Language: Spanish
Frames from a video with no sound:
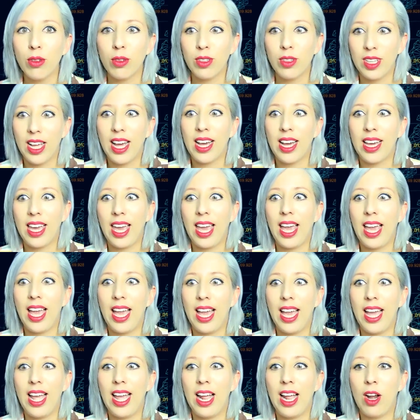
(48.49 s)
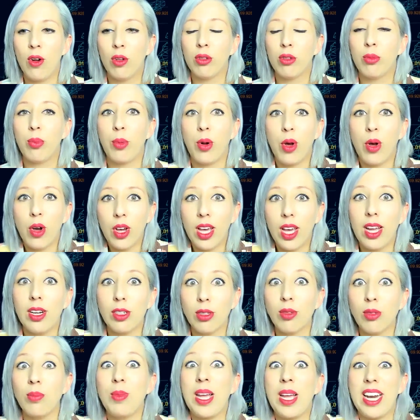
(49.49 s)
o sea, que los
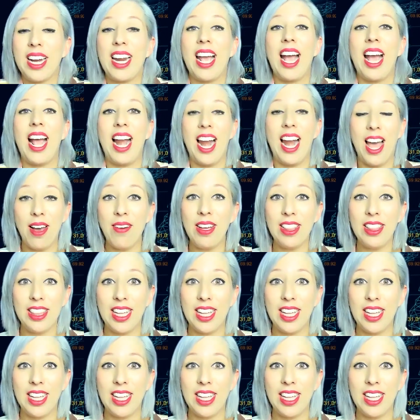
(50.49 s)
brokers me regalaban